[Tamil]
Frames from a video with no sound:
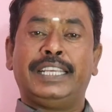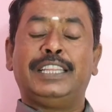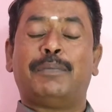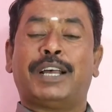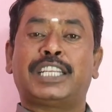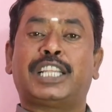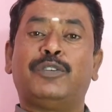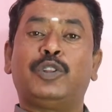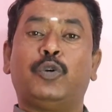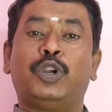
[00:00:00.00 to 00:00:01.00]
இந்த
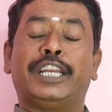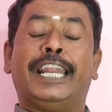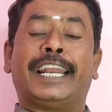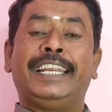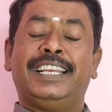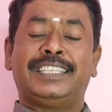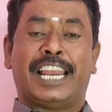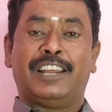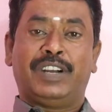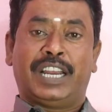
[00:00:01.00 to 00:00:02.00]
மாதத்தில் வந்து உங்களுக்கு நிறைய
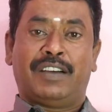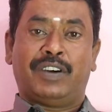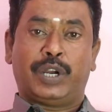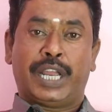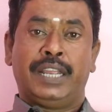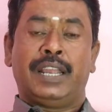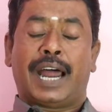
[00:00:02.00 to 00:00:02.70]
செலவுகளாக வருங்க